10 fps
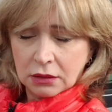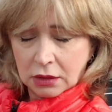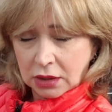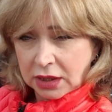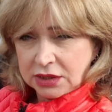
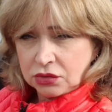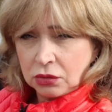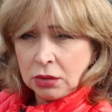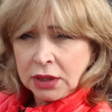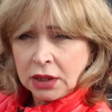recht
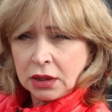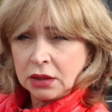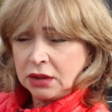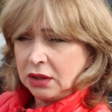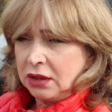ruhig.
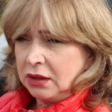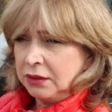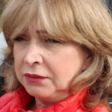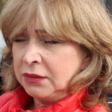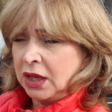
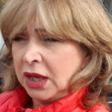Ähm,